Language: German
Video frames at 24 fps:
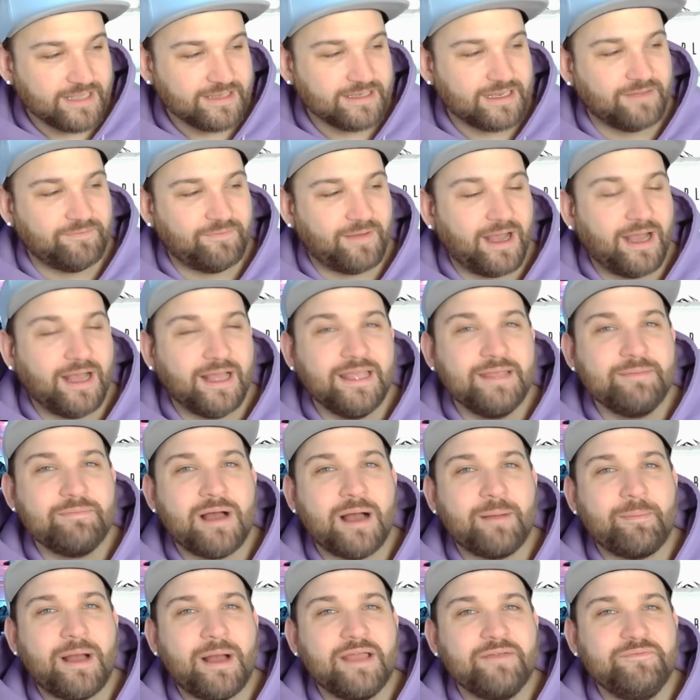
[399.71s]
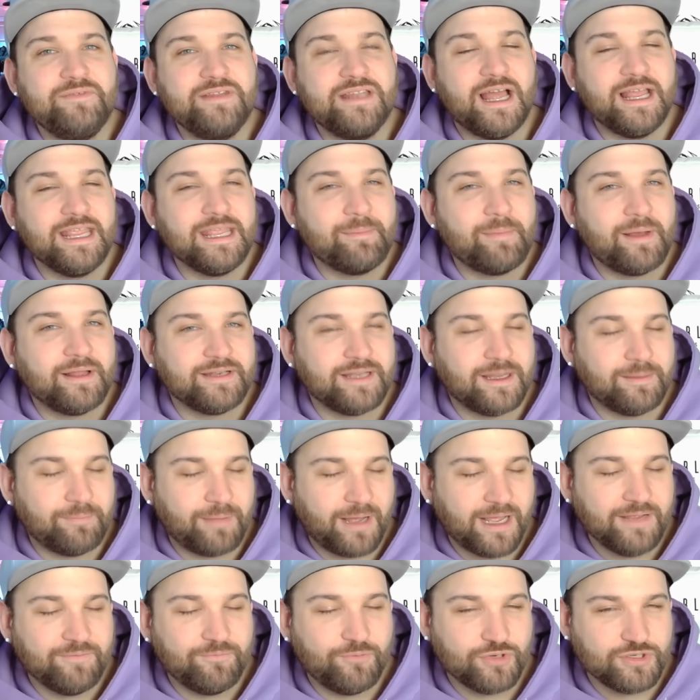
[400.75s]
Da war immer mal wieder jemand
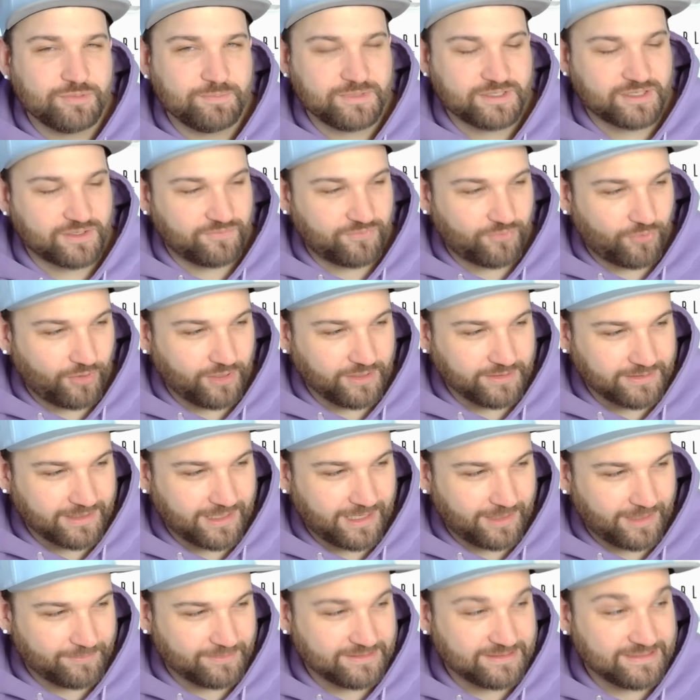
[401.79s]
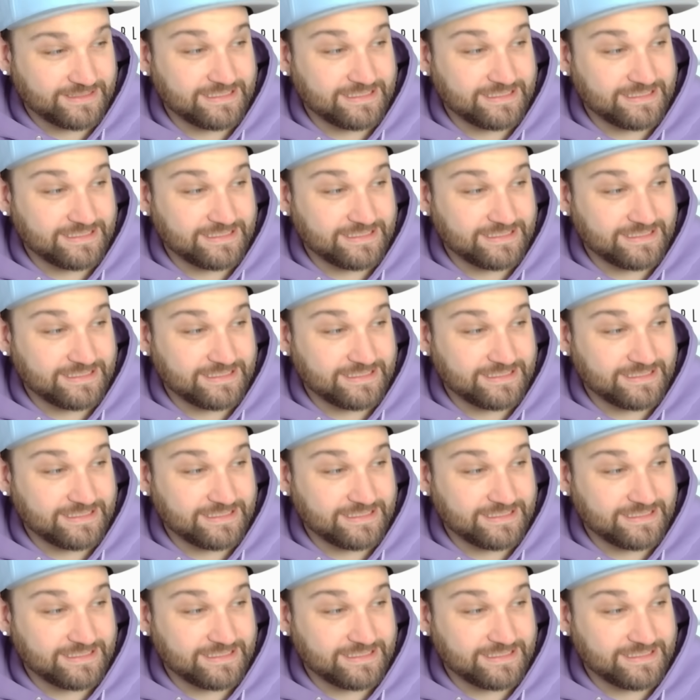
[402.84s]
dabei, wo ich mich gefreut habe.